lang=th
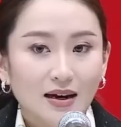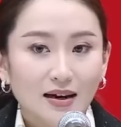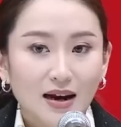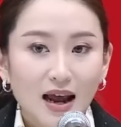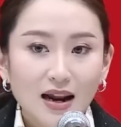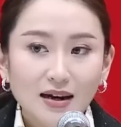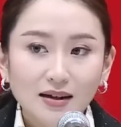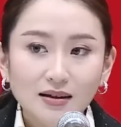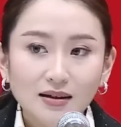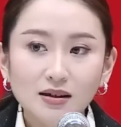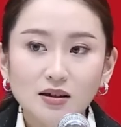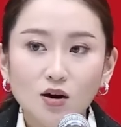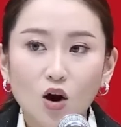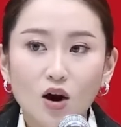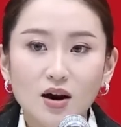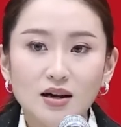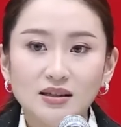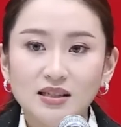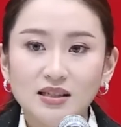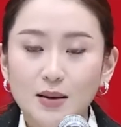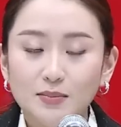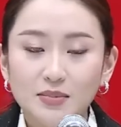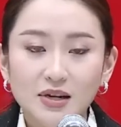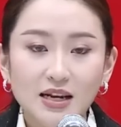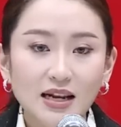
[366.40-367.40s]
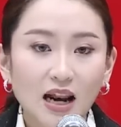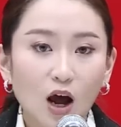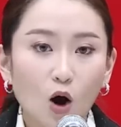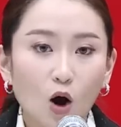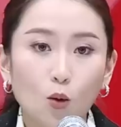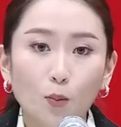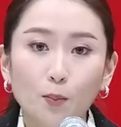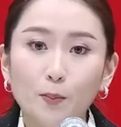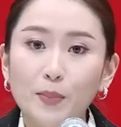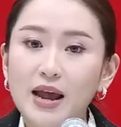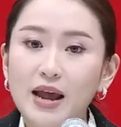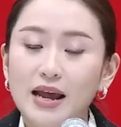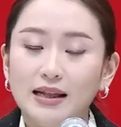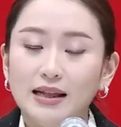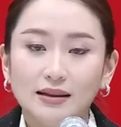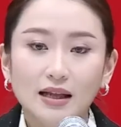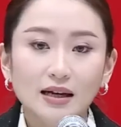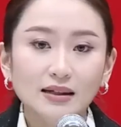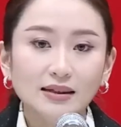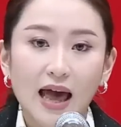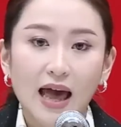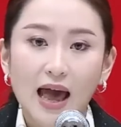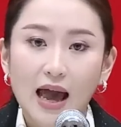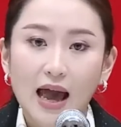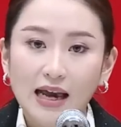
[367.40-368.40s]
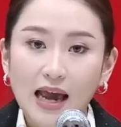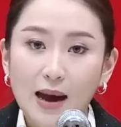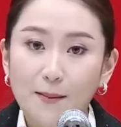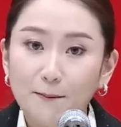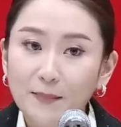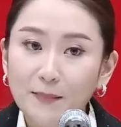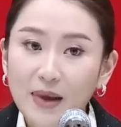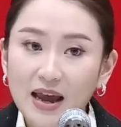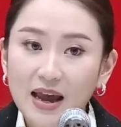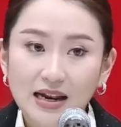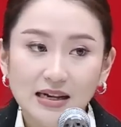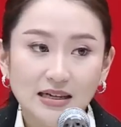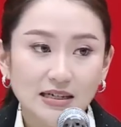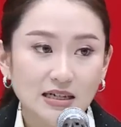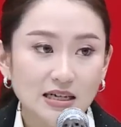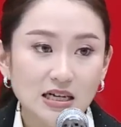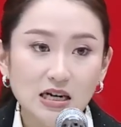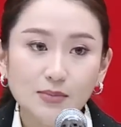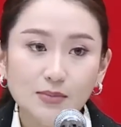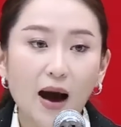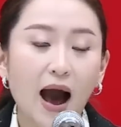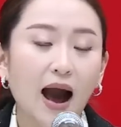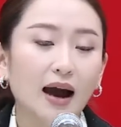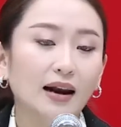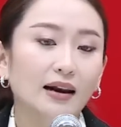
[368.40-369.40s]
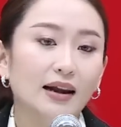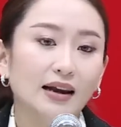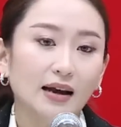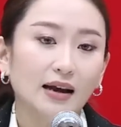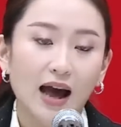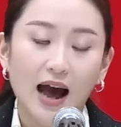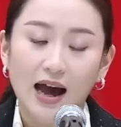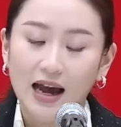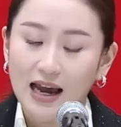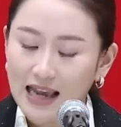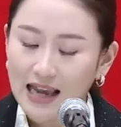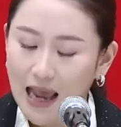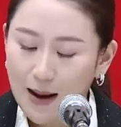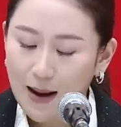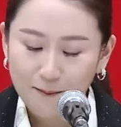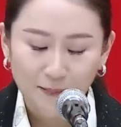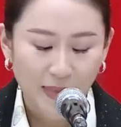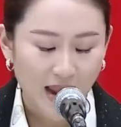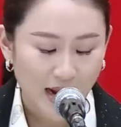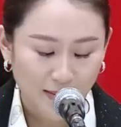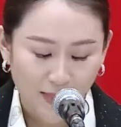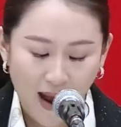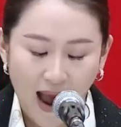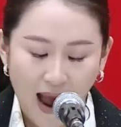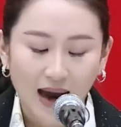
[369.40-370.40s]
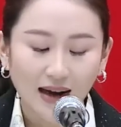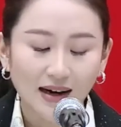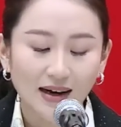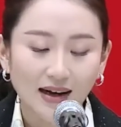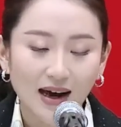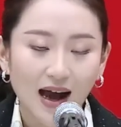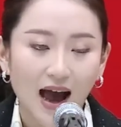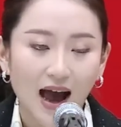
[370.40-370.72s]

นั่นคือคอนเซปต์ที่เราเปลี่ยนตั้งแต่แคมเปญชื่อพรรคเลยค่ะแคมเปญพรรคเลย